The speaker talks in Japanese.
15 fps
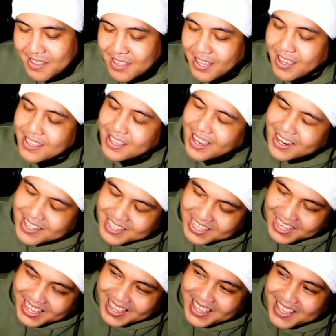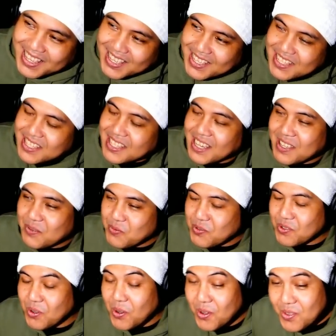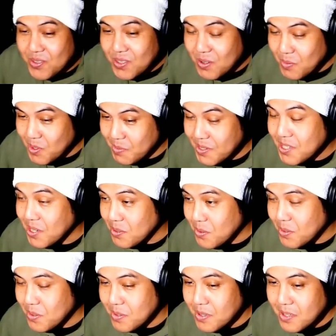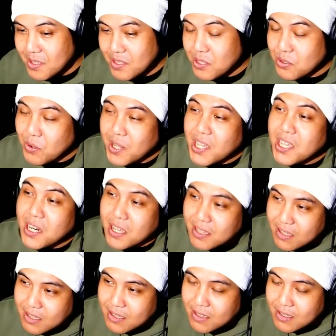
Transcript: いやうそんって思いましたけど、でそれ以来